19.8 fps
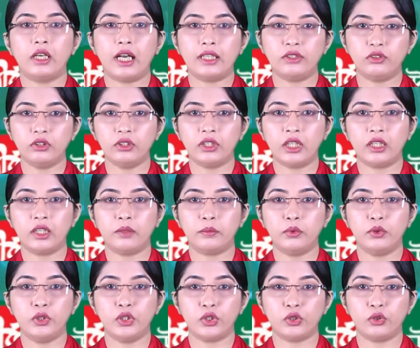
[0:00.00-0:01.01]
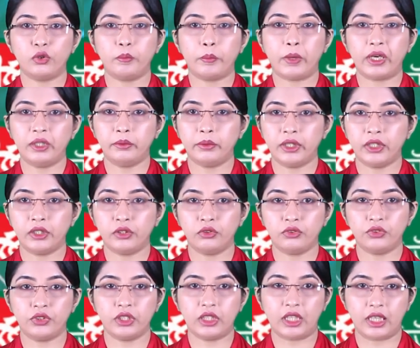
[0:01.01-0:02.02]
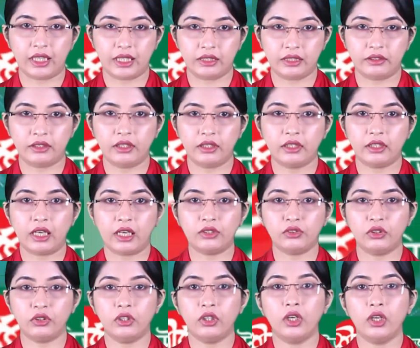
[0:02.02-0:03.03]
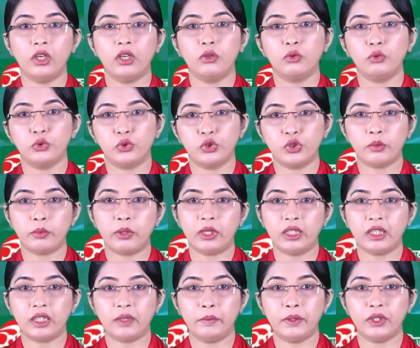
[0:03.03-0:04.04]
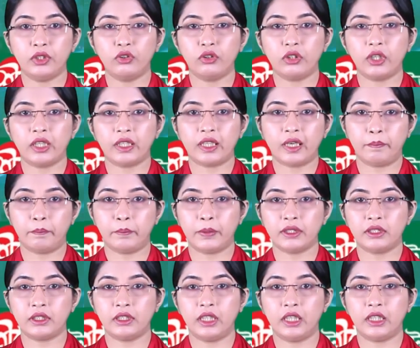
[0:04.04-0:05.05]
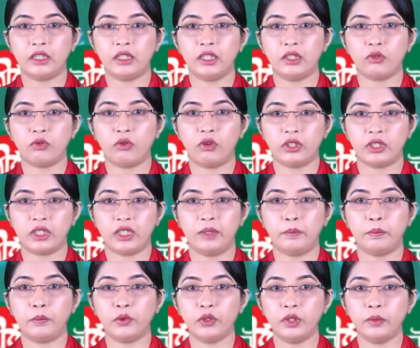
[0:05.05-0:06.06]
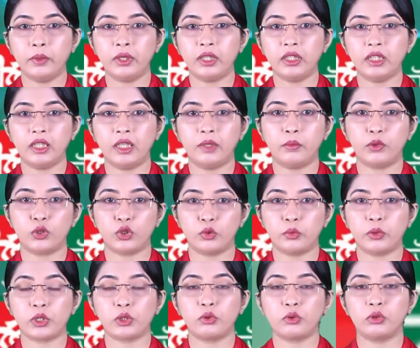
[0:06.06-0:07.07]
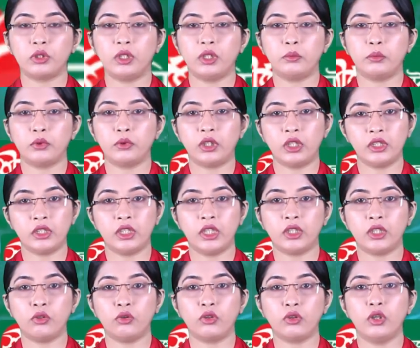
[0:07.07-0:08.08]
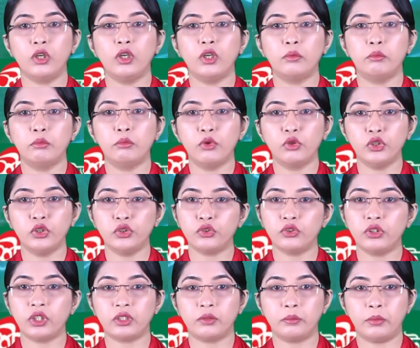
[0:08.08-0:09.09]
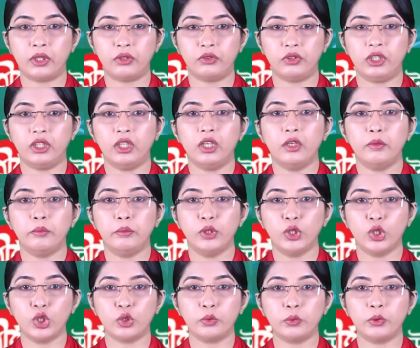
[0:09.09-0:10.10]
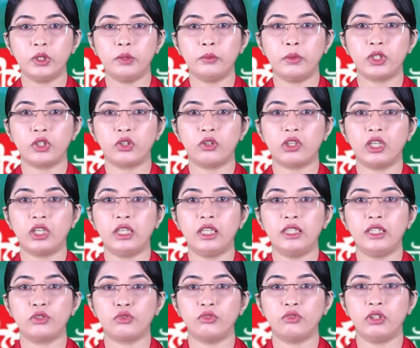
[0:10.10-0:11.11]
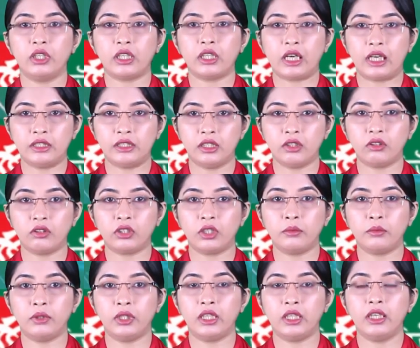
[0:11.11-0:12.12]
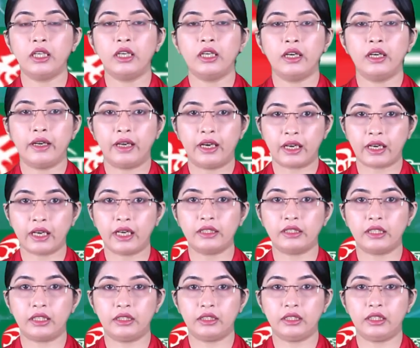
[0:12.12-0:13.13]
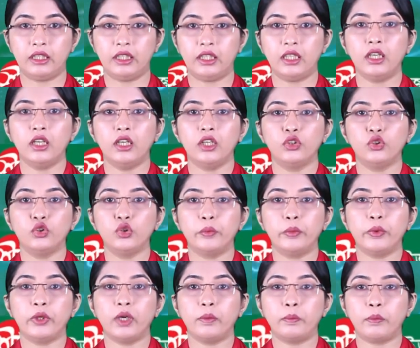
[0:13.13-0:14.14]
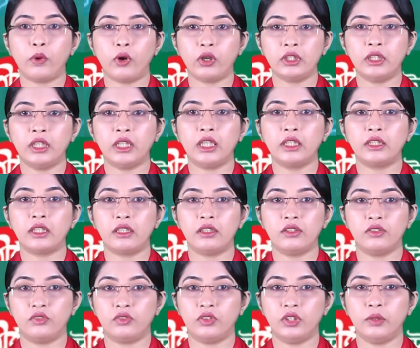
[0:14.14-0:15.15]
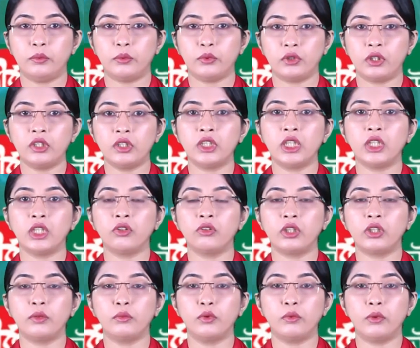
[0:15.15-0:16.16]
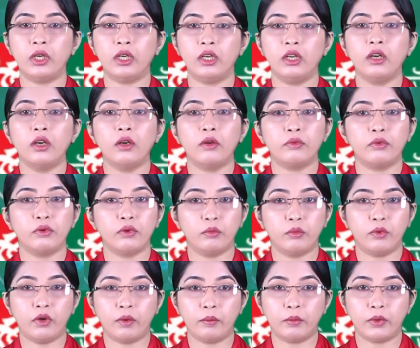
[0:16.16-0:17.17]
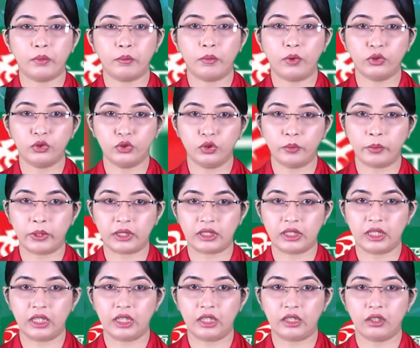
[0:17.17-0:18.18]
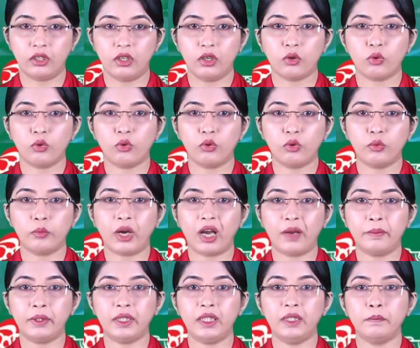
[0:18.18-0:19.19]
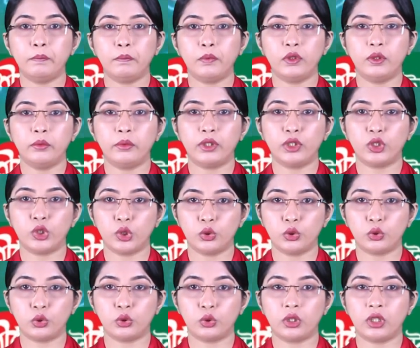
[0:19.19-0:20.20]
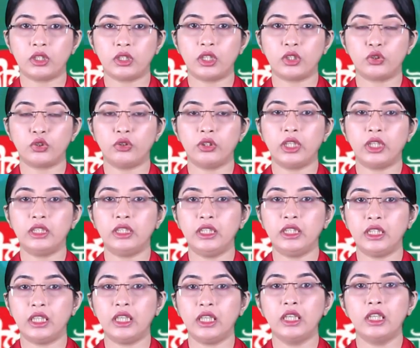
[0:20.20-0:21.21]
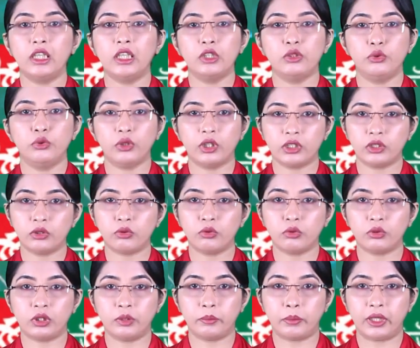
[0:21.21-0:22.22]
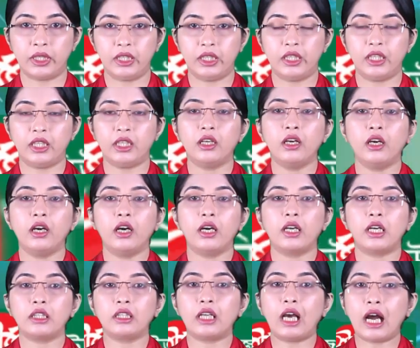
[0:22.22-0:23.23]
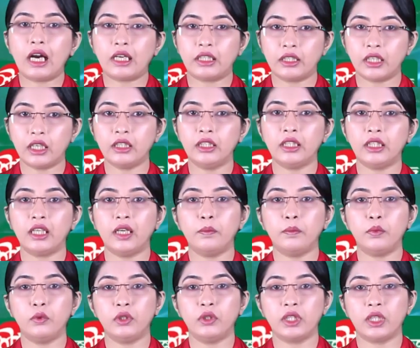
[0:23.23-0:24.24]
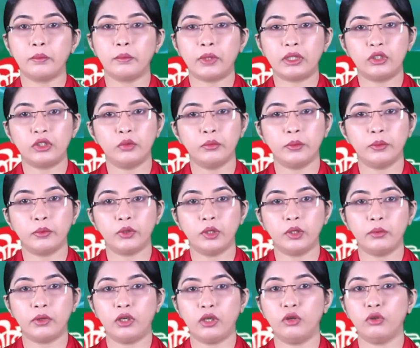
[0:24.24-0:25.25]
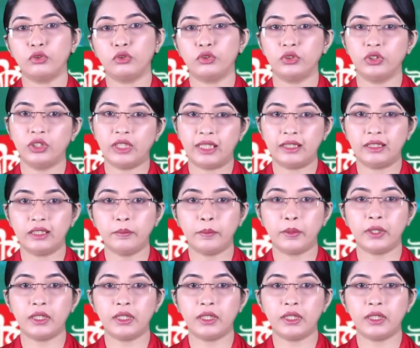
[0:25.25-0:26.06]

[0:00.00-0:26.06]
রাজুর থানা পুলিশ ও পারিবারিক সূত্রে জানা গেছে রাজুর উচ্চ বালিকা বিদ্যালয়ের ক্যাম্পাসের একটি কোয়ার্টারে পরিবার নিয়ে বসবাস করতেন প্রধান শিক্ষক মনীন্দ্রনাথ বারুই বৃহস্পতিবার সকালে স্কুলের কাজের কথা বলে ঢাকায় যান তিনি দুপুরের পর থেকে তার স্ত্রী প্রধান শিক্ষকের মোবাইল ফোন নম্বর বন্ধ পাচ্ছিলেন কোনোভাবেই পরিবারের সদস্যরা তার সঙ্গে দিনে যোগাযোগ করতে পারেননি রাত আটটার দিকে পুলিশের মাধ্যমে পরিবারের লোকজন জানতে